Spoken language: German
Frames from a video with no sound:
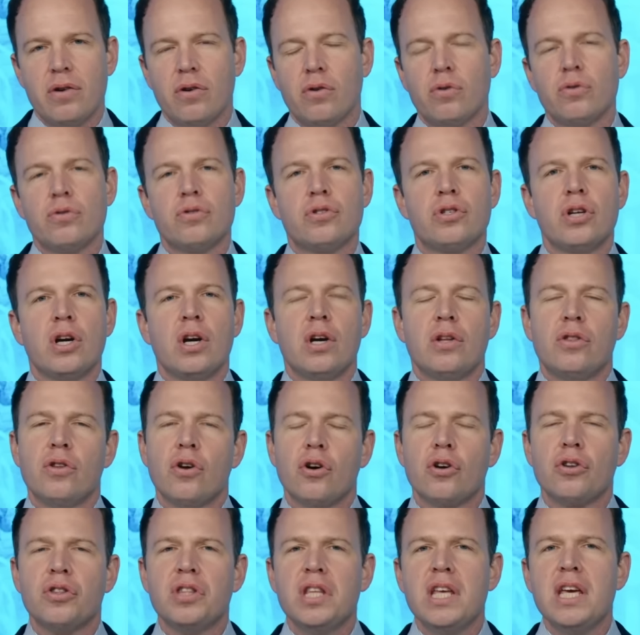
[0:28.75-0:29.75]
Und
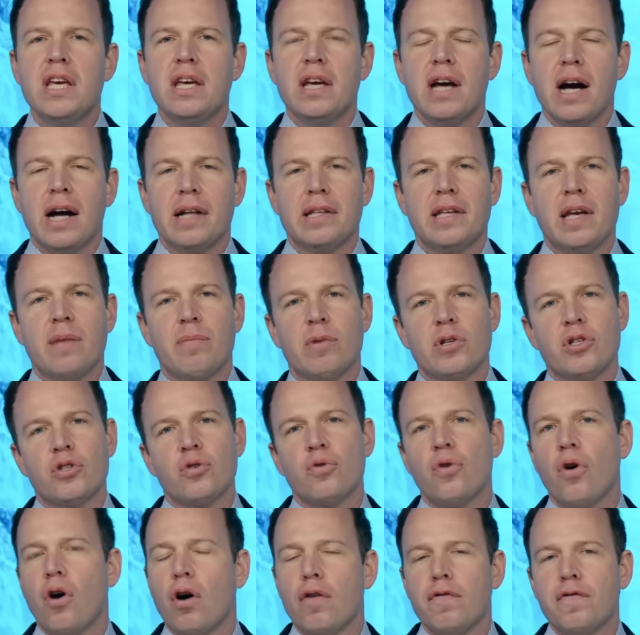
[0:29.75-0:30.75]
noch nie hat jemand
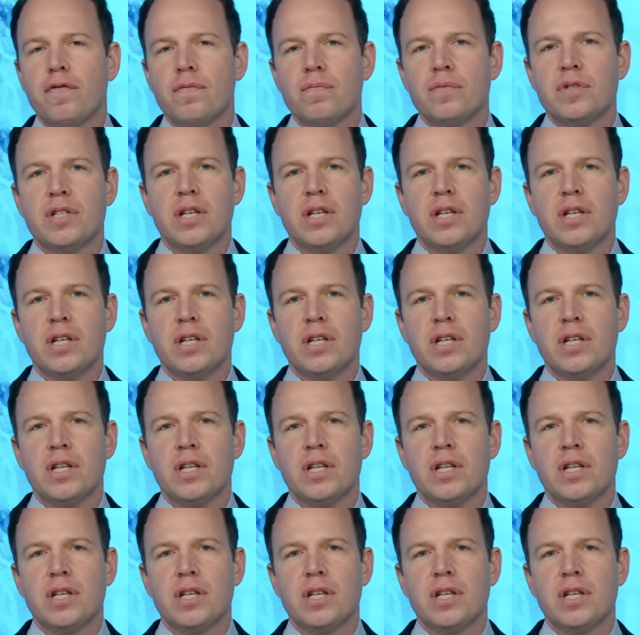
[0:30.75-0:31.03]
so offen